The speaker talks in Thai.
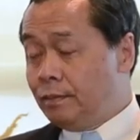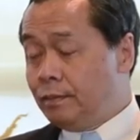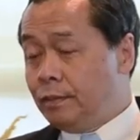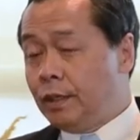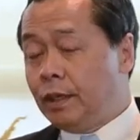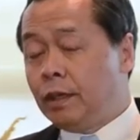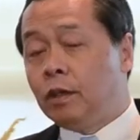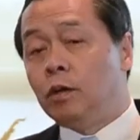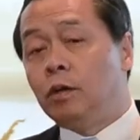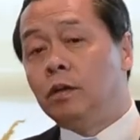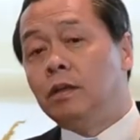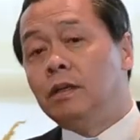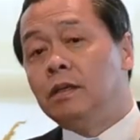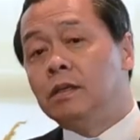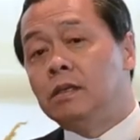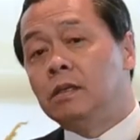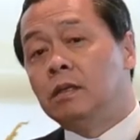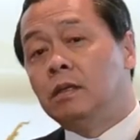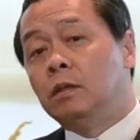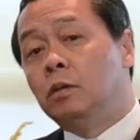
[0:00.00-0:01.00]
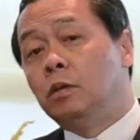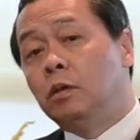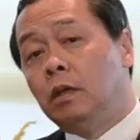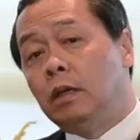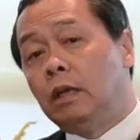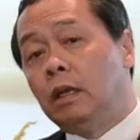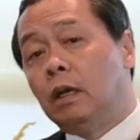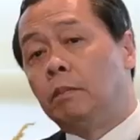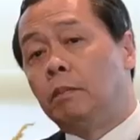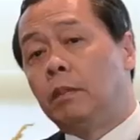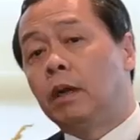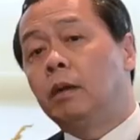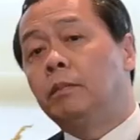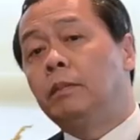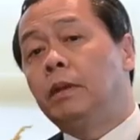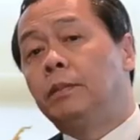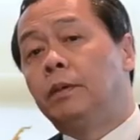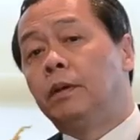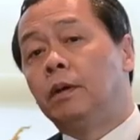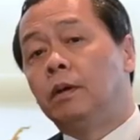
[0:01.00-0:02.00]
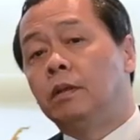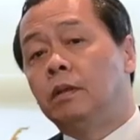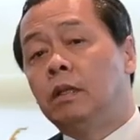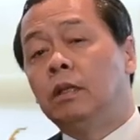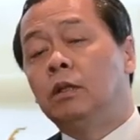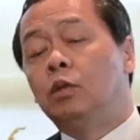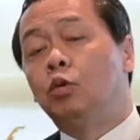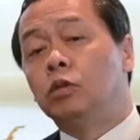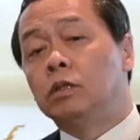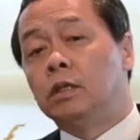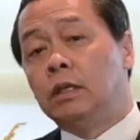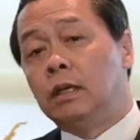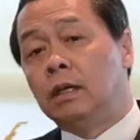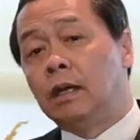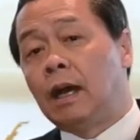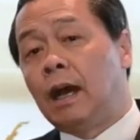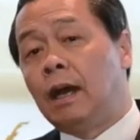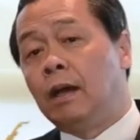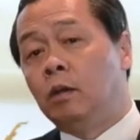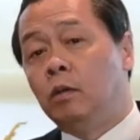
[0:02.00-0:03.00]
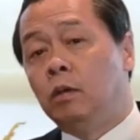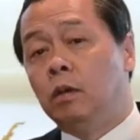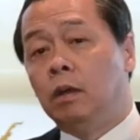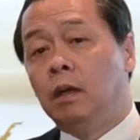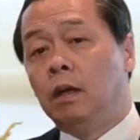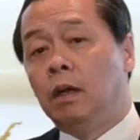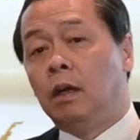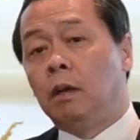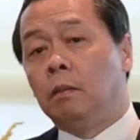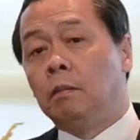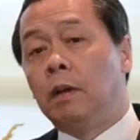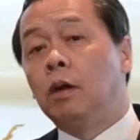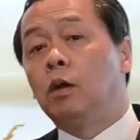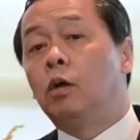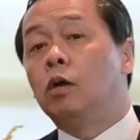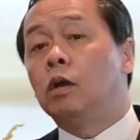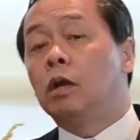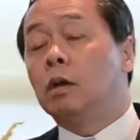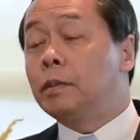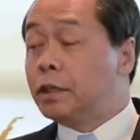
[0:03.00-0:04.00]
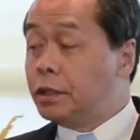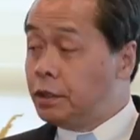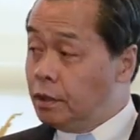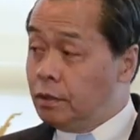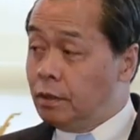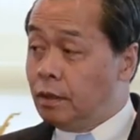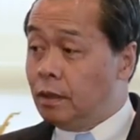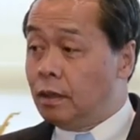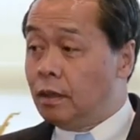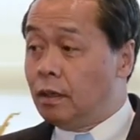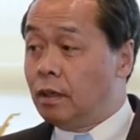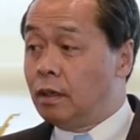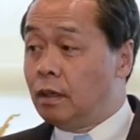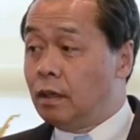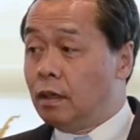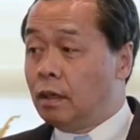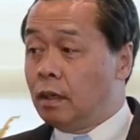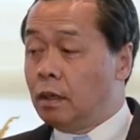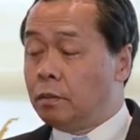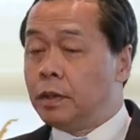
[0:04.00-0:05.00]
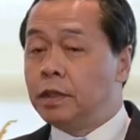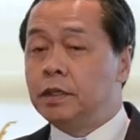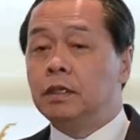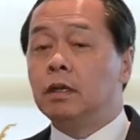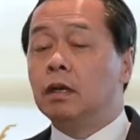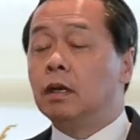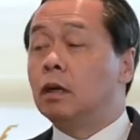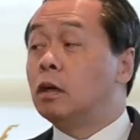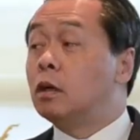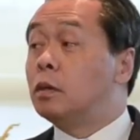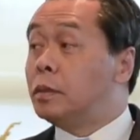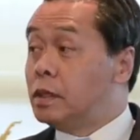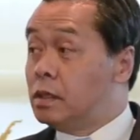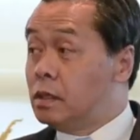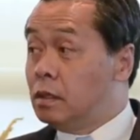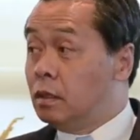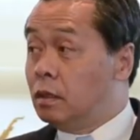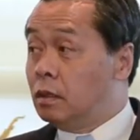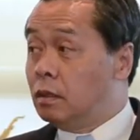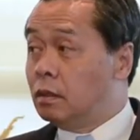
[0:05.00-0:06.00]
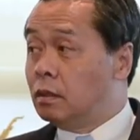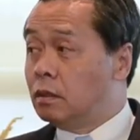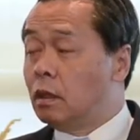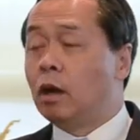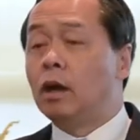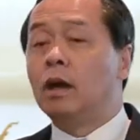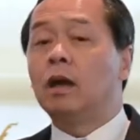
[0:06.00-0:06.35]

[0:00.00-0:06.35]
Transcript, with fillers: อย่างนั้นคนที่ซื้อหุ้นเนี่ยมันก็มีที่ถูกเสนอขายหุ้นบางคนก็ไม่เชื่อไม่เชื่อเขาก็ไม่ซื้อ ต่อ